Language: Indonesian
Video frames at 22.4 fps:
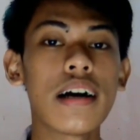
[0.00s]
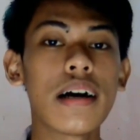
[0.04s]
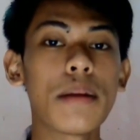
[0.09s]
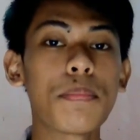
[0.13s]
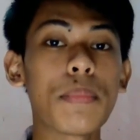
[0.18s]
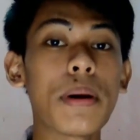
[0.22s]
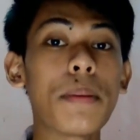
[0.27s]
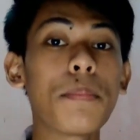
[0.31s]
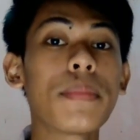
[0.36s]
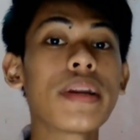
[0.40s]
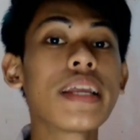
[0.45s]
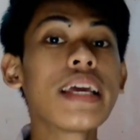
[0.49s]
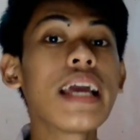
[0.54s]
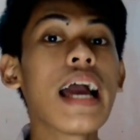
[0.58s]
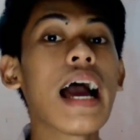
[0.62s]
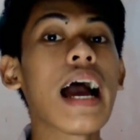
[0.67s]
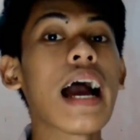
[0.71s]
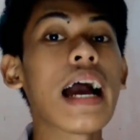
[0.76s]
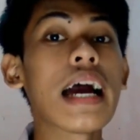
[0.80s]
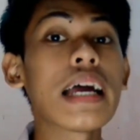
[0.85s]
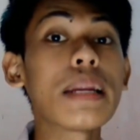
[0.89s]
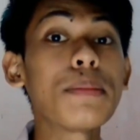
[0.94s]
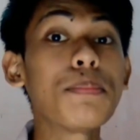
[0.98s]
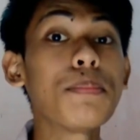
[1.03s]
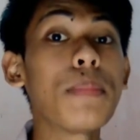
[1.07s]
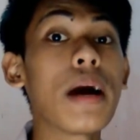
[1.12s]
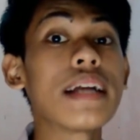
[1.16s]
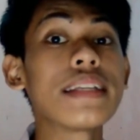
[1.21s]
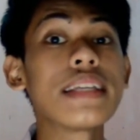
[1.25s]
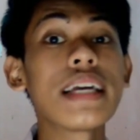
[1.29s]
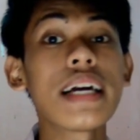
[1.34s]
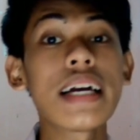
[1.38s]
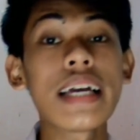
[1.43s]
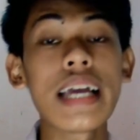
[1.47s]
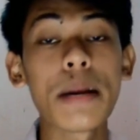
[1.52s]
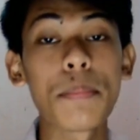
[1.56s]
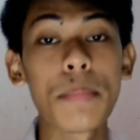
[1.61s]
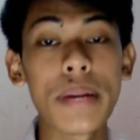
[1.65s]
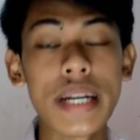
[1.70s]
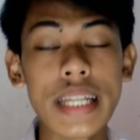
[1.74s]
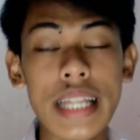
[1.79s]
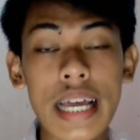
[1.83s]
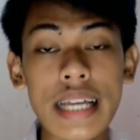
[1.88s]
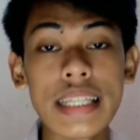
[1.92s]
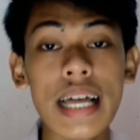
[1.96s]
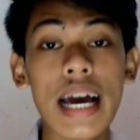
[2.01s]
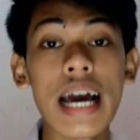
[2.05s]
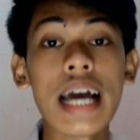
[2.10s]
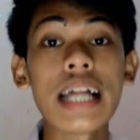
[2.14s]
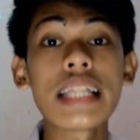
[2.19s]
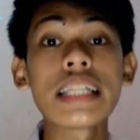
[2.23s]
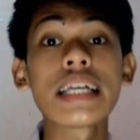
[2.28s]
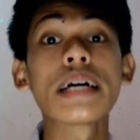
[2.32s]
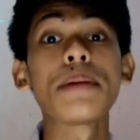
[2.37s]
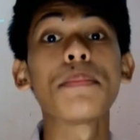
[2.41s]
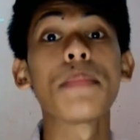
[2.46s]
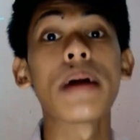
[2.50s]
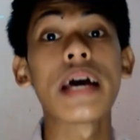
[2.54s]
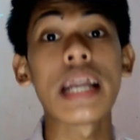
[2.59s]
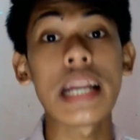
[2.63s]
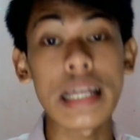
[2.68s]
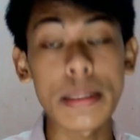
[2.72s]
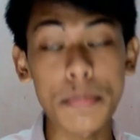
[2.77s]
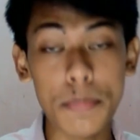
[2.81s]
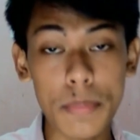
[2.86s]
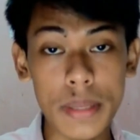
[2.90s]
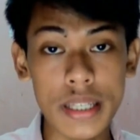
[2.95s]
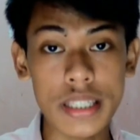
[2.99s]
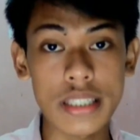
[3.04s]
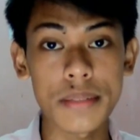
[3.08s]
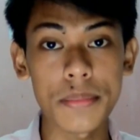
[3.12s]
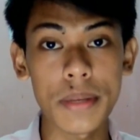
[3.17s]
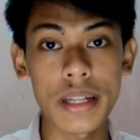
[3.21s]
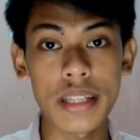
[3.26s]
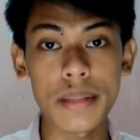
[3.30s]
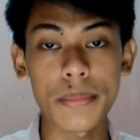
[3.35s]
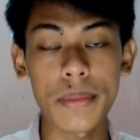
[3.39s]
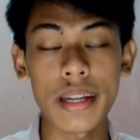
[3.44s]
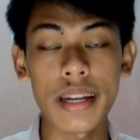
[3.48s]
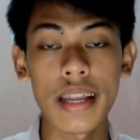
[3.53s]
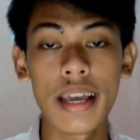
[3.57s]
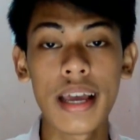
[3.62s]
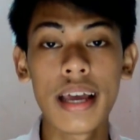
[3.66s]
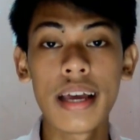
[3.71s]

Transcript: pembeli akan banyak yang berdatangan ke marketplace teman-teman.